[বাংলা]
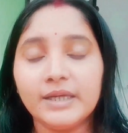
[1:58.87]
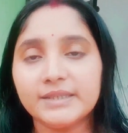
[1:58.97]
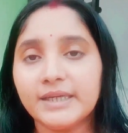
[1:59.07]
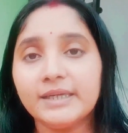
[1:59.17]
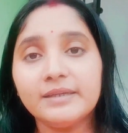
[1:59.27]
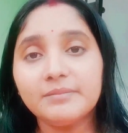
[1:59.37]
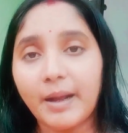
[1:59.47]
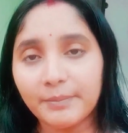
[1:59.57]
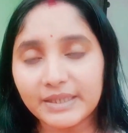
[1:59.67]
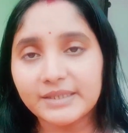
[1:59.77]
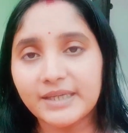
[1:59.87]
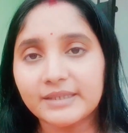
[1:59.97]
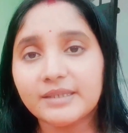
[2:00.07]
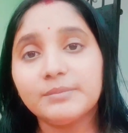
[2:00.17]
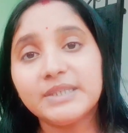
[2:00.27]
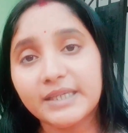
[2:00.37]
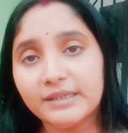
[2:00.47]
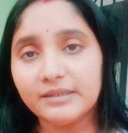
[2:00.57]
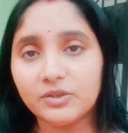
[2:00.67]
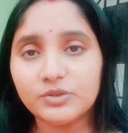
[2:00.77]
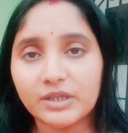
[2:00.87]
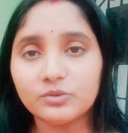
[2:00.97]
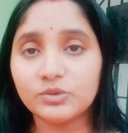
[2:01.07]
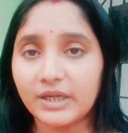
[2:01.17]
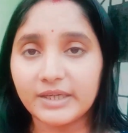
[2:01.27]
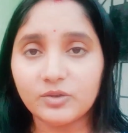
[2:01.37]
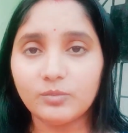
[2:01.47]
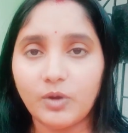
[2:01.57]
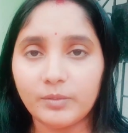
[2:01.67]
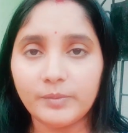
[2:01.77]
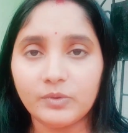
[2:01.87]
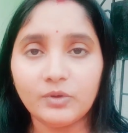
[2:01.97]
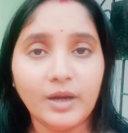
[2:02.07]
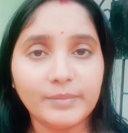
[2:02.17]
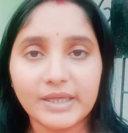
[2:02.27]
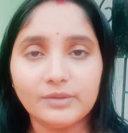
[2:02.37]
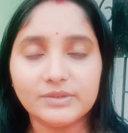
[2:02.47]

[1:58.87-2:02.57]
সেই আমরা কি জানতাম সে কি নিজেও জানতো তার এরকম হবে বলো আমরা কেউ